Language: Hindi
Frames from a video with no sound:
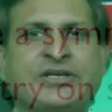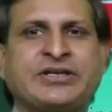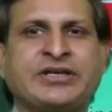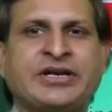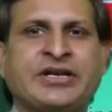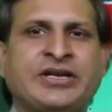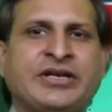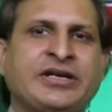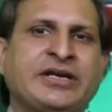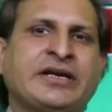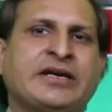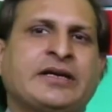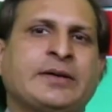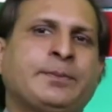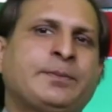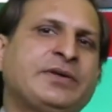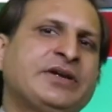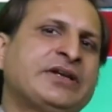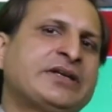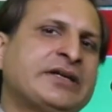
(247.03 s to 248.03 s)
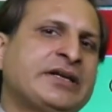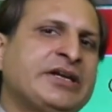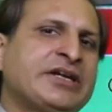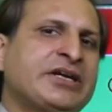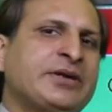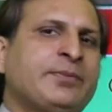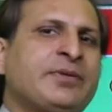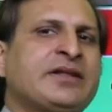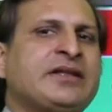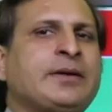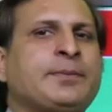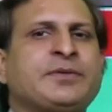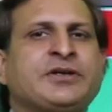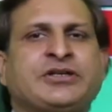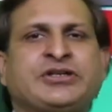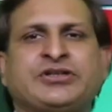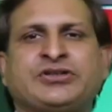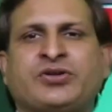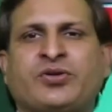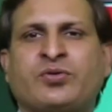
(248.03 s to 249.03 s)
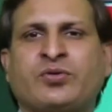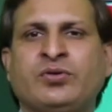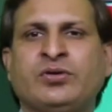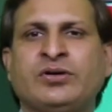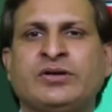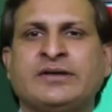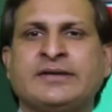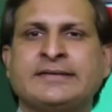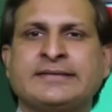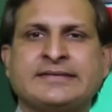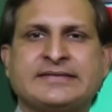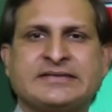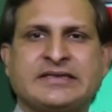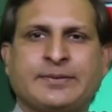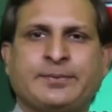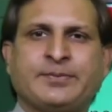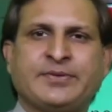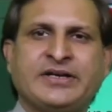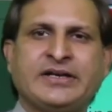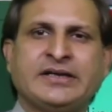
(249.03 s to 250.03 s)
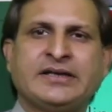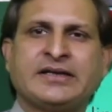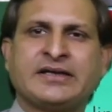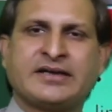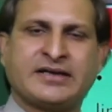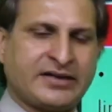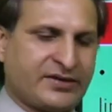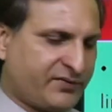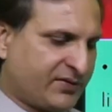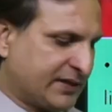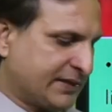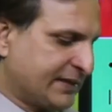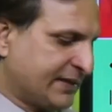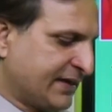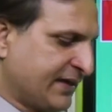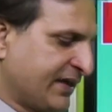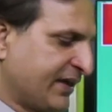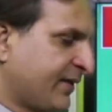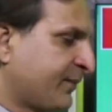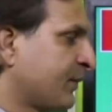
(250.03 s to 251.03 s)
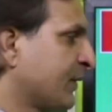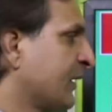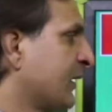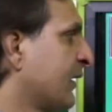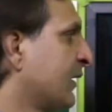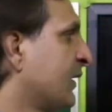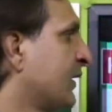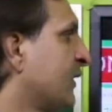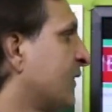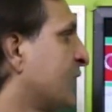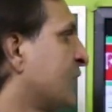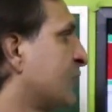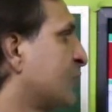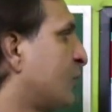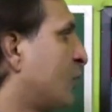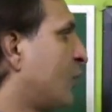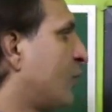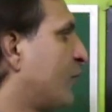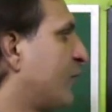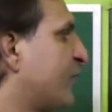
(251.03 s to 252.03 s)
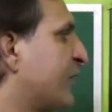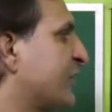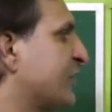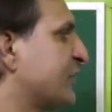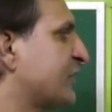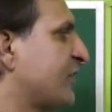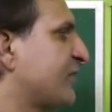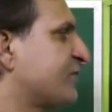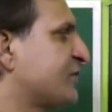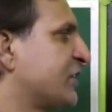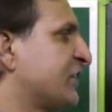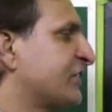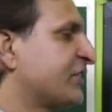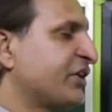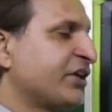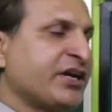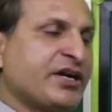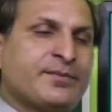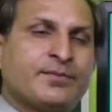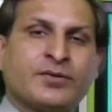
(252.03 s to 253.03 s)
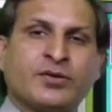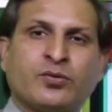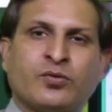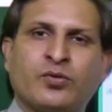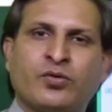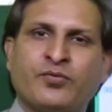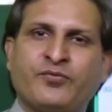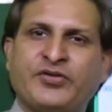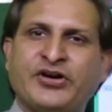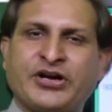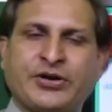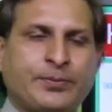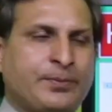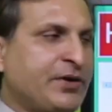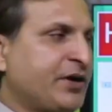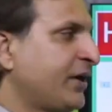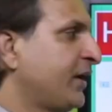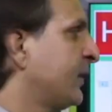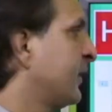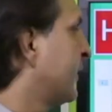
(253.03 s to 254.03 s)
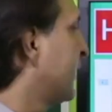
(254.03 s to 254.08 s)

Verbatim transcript: करनी है कंप्लीट करने के बाद आपने टीचर को सबमिट करवा देनी है तो होमवर्क की तरफ चलते हैं होमवर्क में